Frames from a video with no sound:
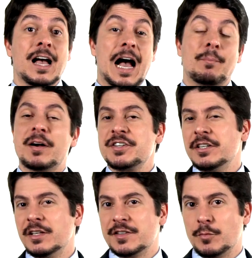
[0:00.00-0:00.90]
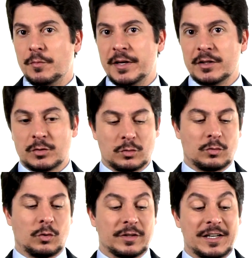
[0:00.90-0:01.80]
A partir desse momento,
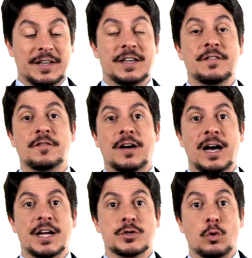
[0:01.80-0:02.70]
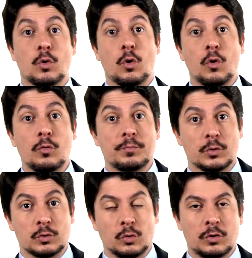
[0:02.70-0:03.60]
quando ele invade ou rompe
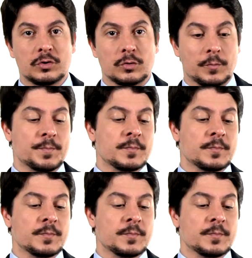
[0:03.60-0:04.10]
o ducto,